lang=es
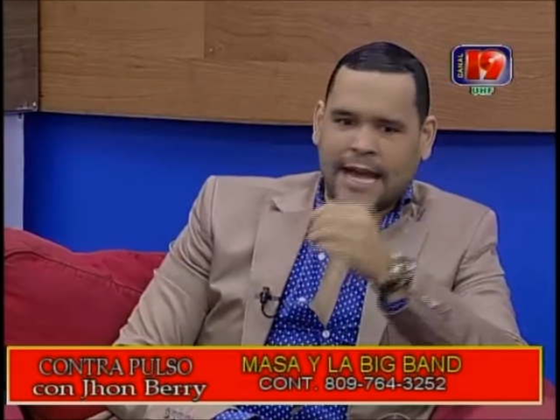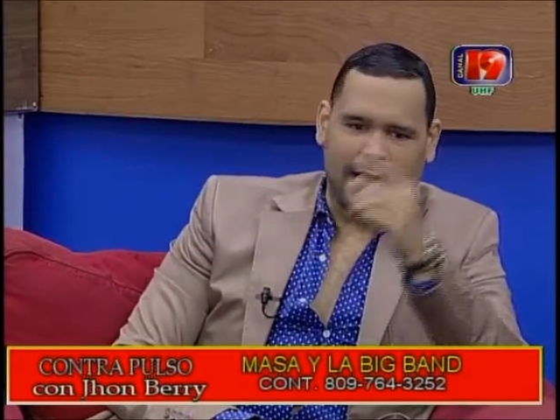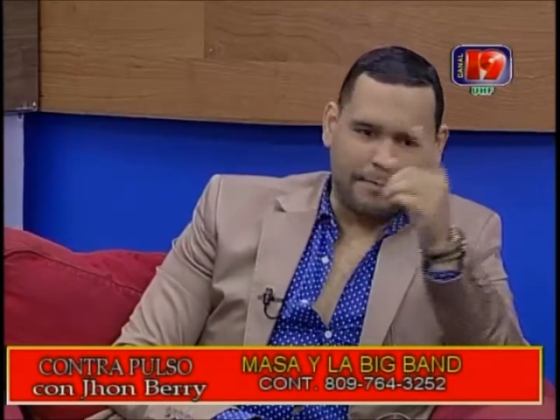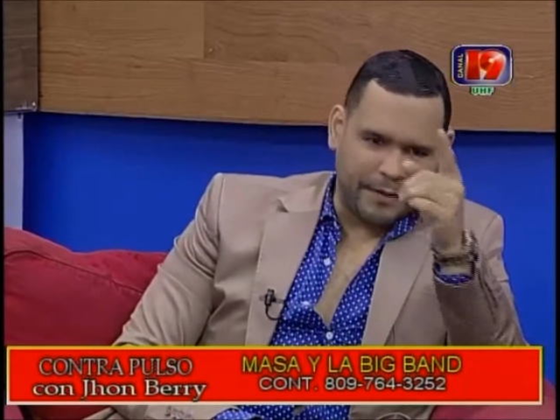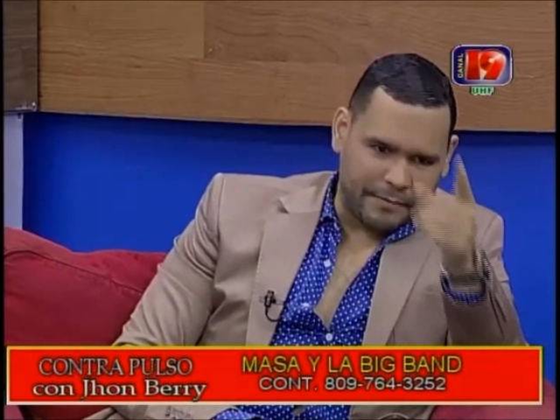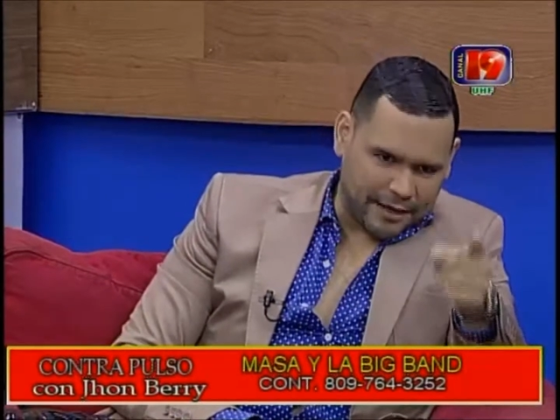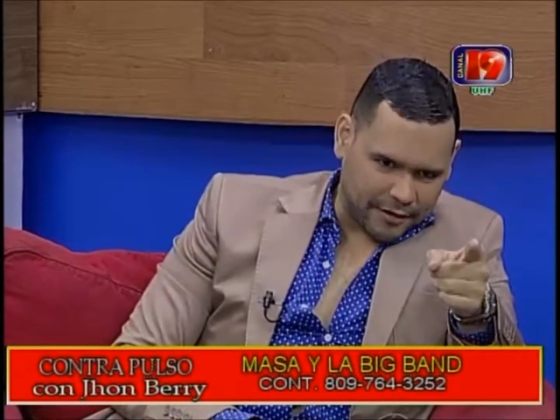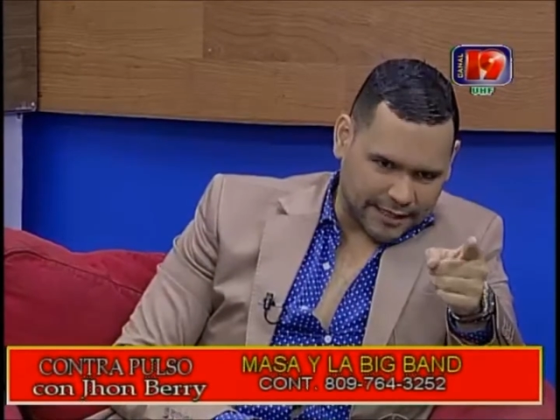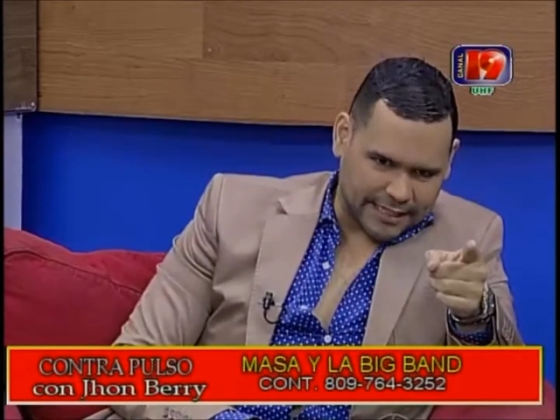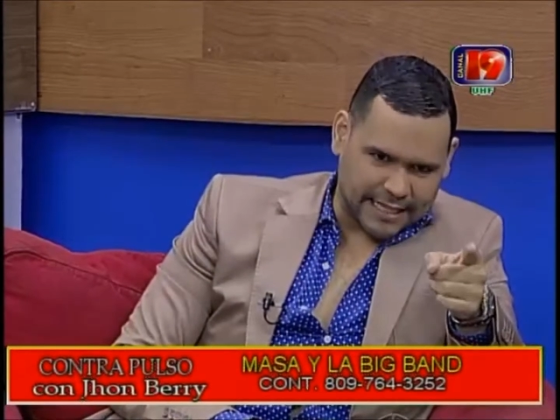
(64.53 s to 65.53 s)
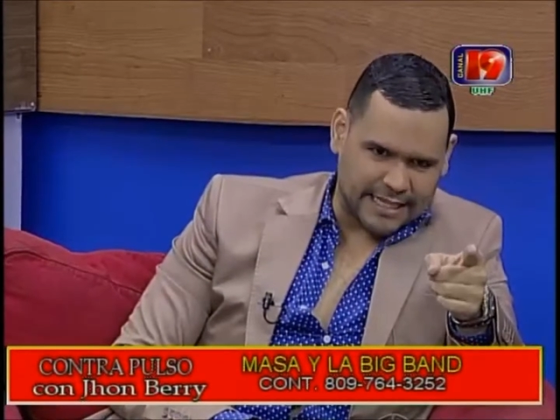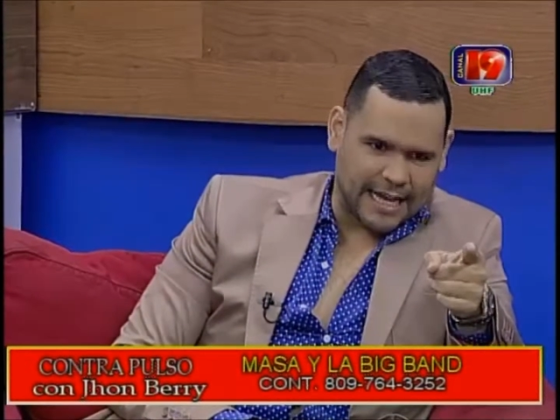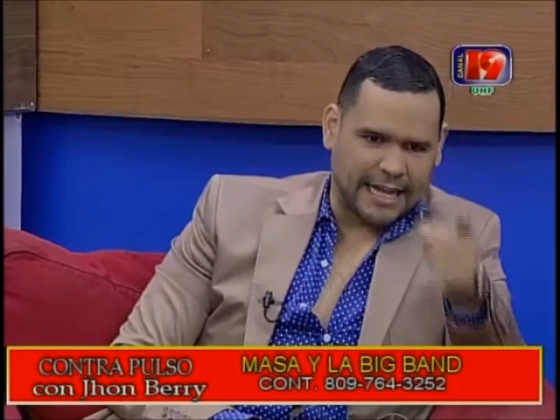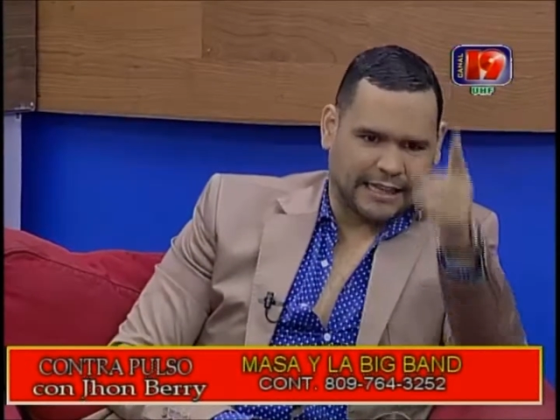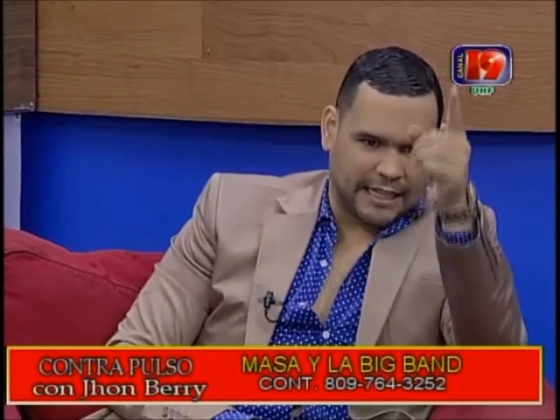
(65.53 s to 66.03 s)
El primero que te
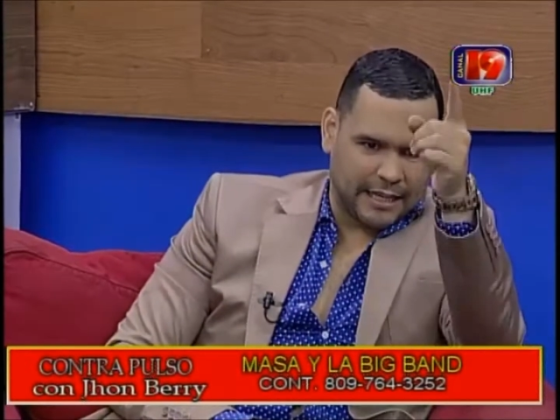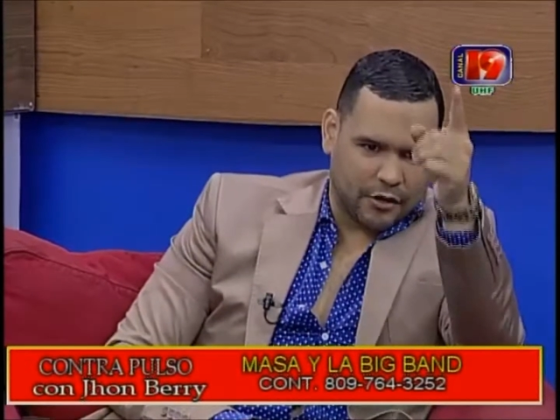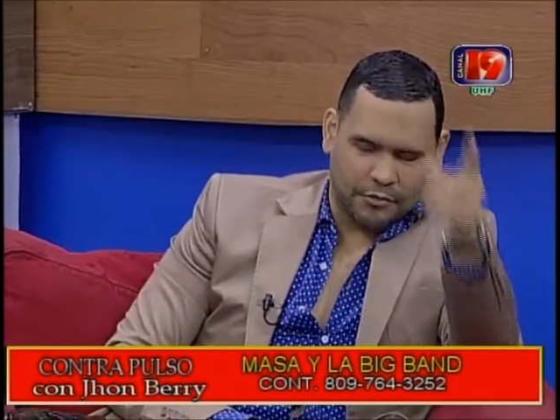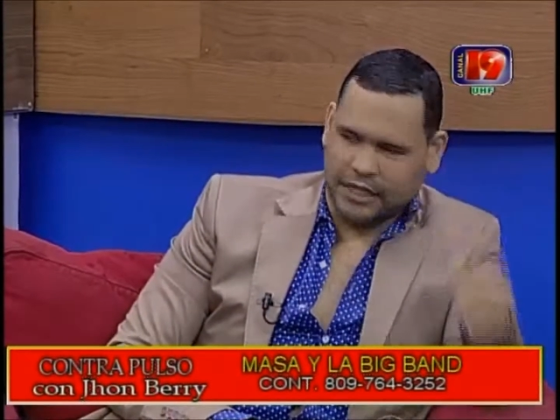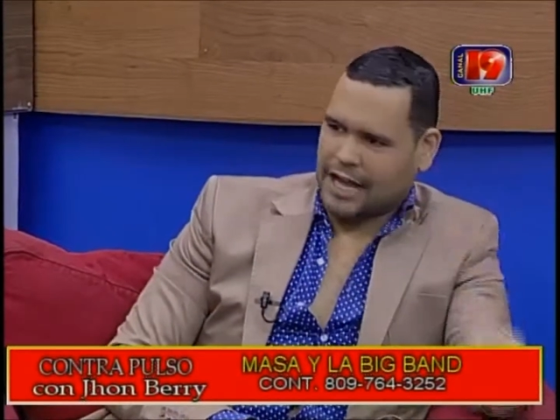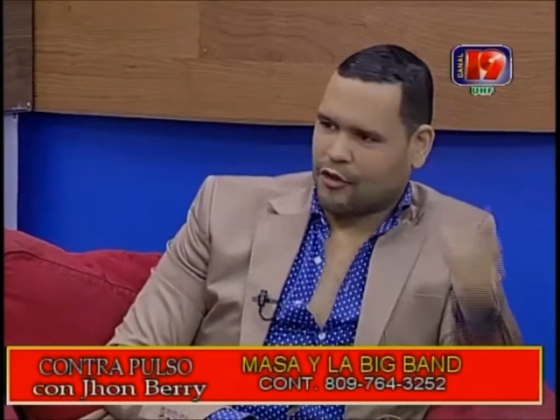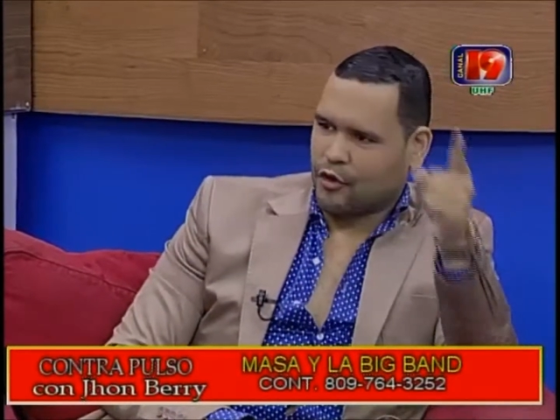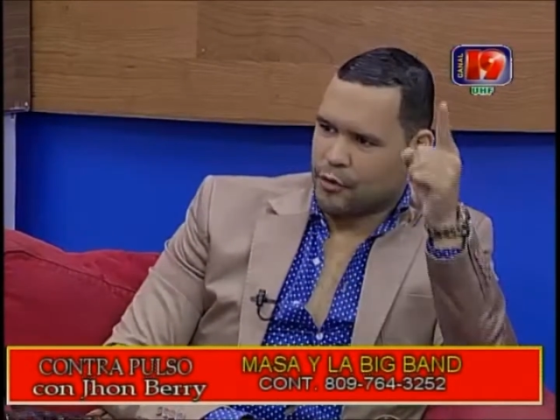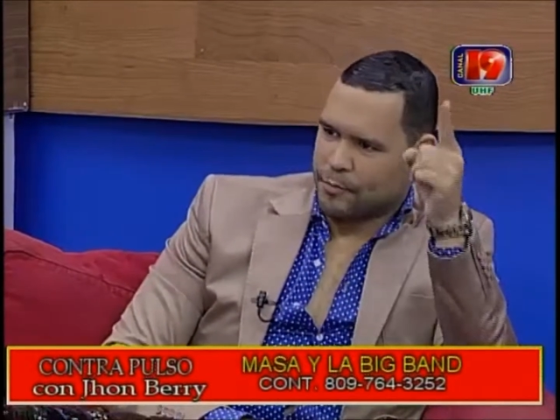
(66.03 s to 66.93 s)
señala a ti, comunicador,